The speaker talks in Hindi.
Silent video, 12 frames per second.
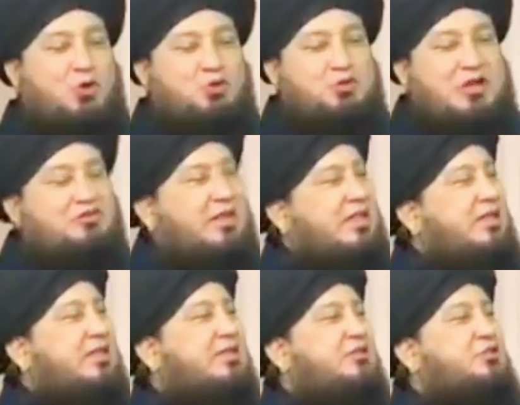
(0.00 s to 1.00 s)
और दूसरा फायदा
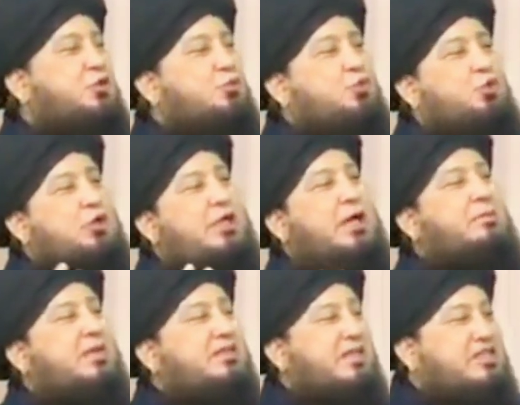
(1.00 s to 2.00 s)
है कि किसी को भूलने का
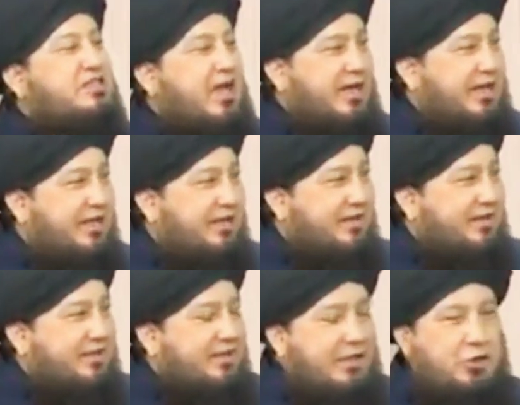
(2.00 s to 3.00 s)
मर्ज है निशान है
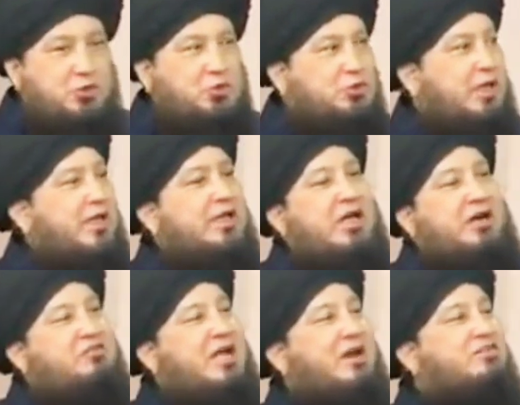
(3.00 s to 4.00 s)
एक तो होता है ना
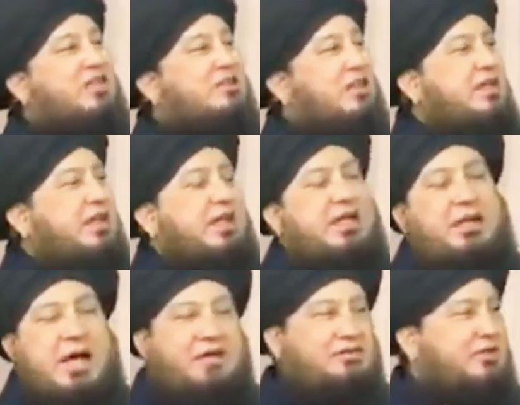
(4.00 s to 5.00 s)
कवि हावजा चाहिए एक
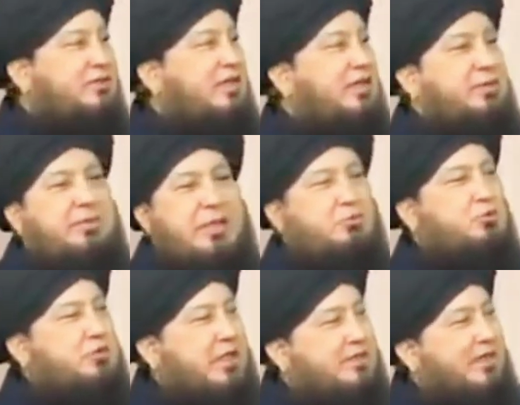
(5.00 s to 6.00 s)
हाफजा सही लेकिन बना
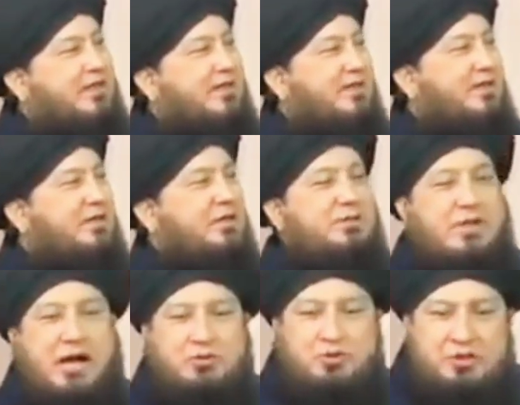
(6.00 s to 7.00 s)
भूल जाता है हम्म।
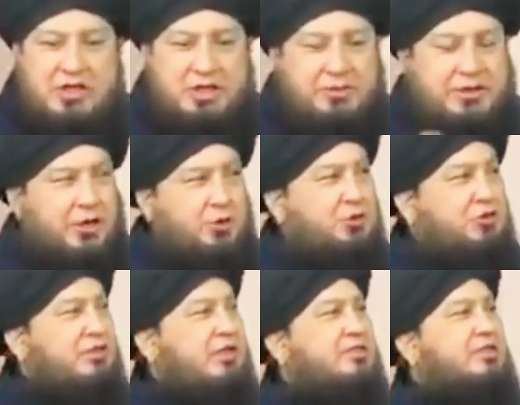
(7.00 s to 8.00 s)
काम दुनिया के बखेड़ों की
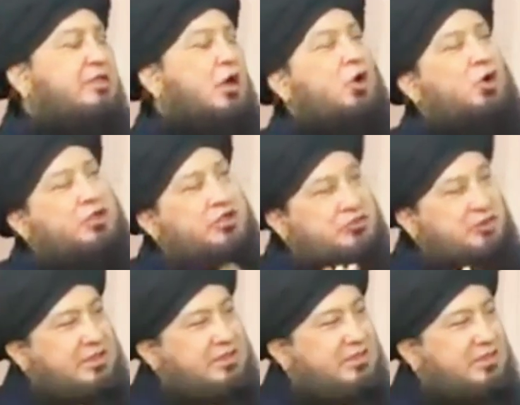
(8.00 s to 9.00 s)
वजह से या और किसी
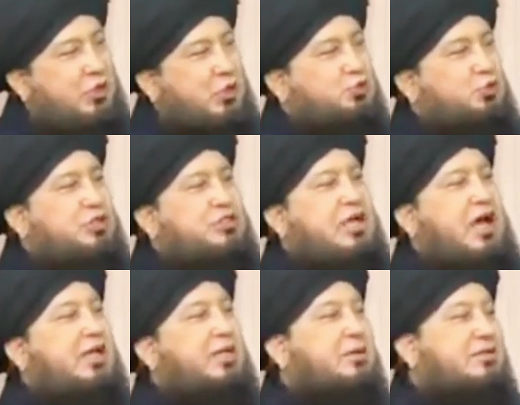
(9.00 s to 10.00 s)
वजह से तो
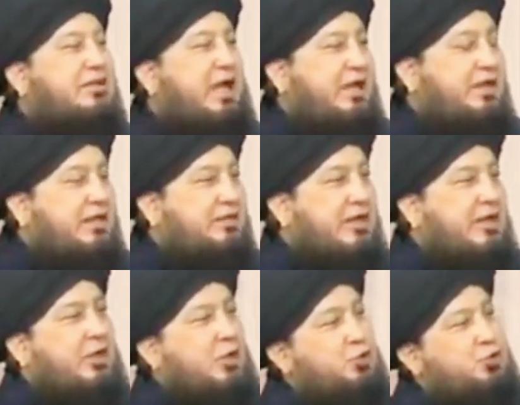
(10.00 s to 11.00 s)
निशान का मर्ज लाक रहता
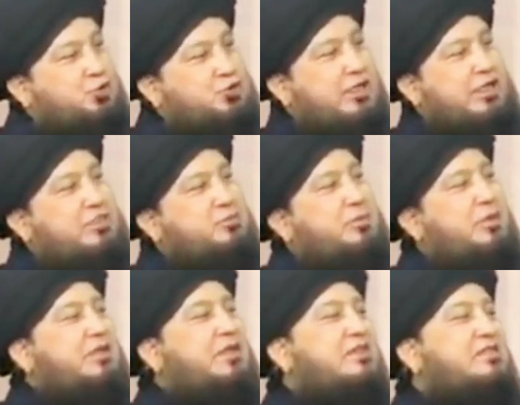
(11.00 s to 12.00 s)
है उसके लिए इसमें
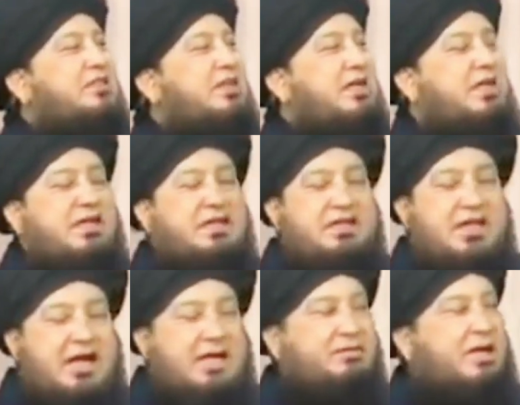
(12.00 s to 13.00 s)
बड़ी तासीर है कि
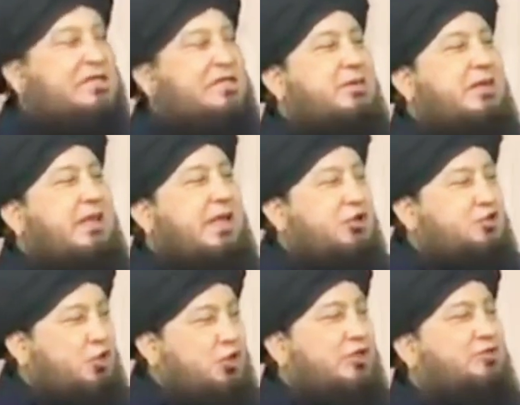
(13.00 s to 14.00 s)
हर नमाज के बाद एक
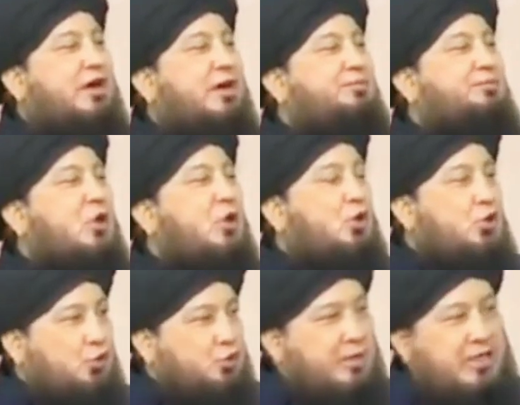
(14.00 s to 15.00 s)
सौ दफ़ा
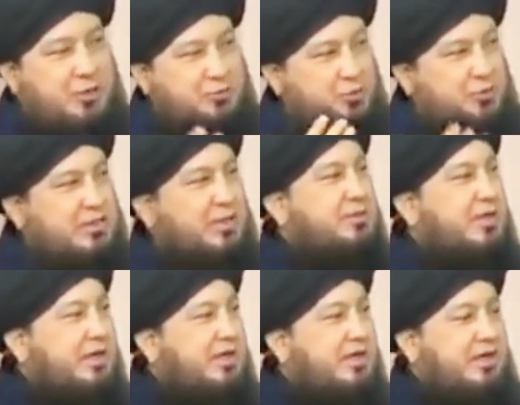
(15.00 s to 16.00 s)
रोज पढ़ के अपने ऊपर दम
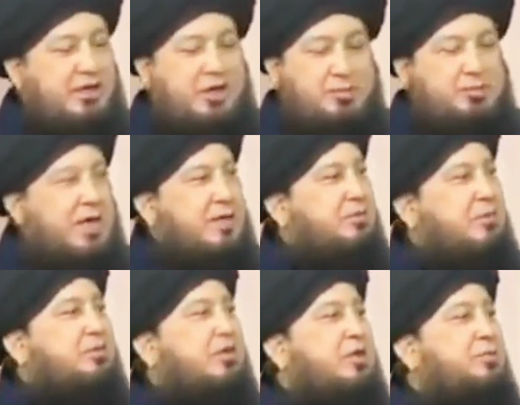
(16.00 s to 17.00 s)
कर ले और पानी भी
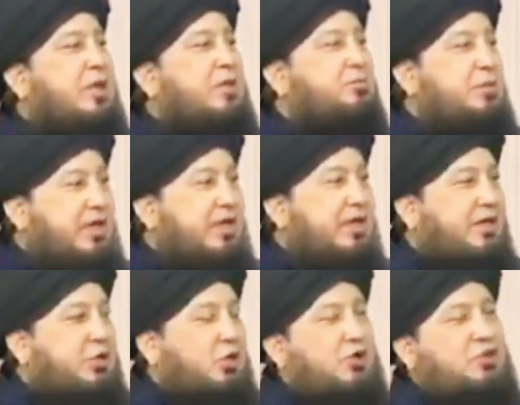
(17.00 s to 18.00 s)
दम करके पानी पी ले
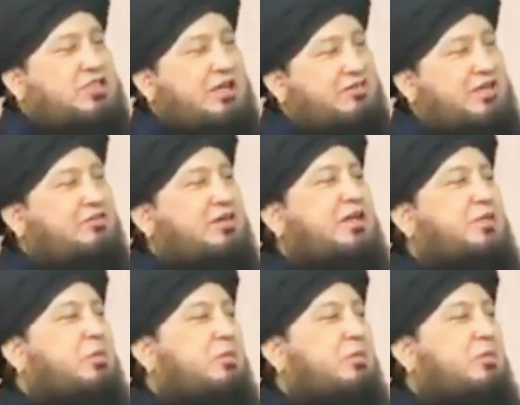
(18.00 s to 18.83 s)
और सेवेंटी वन डेज